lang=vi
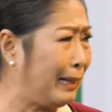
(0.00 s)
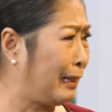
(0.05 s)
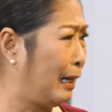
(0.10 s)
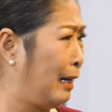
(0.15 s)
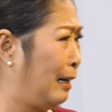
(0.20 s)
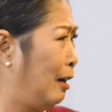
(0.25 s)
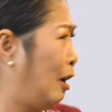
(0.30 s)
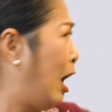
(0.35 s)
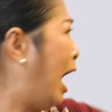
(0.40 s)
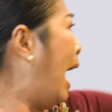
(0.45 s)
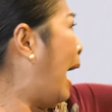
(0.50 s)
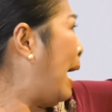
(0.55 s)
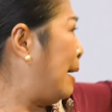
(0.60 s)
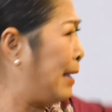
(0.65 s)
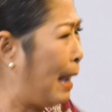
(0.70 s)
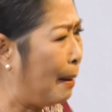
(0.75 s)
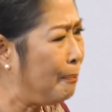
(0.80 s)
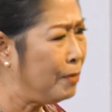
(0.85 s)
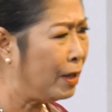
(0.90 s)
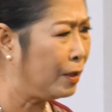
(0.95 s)
á rồi, rồi
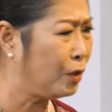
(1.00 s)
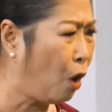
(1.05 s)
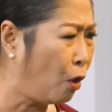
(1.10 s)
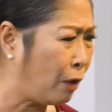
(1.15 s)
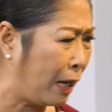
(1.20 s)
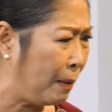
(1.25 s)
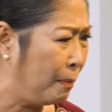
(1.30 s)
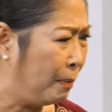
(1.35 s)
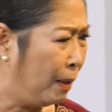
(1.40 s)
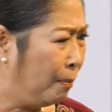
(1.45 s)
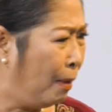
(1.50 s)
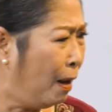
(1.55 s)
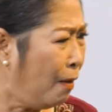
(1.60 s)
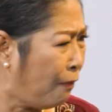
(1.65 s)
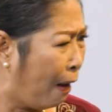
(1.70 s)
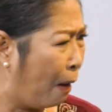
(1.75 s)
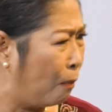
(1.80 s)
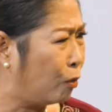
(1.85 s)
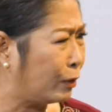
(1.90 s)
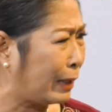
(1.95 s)
ai dám vô đây mà mướn
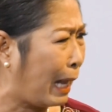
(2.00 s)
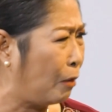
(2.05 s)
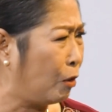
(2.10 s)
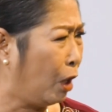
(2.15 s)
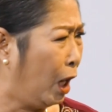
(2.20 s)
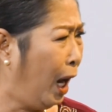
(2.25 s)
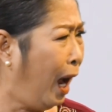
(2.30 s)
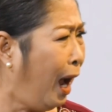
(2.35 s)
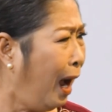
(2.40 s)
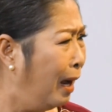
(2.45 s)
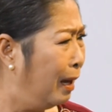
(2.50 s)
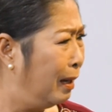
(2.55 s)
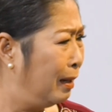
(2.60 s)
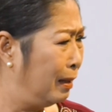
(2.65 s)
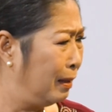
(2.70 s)
phòng của tao nữa chứ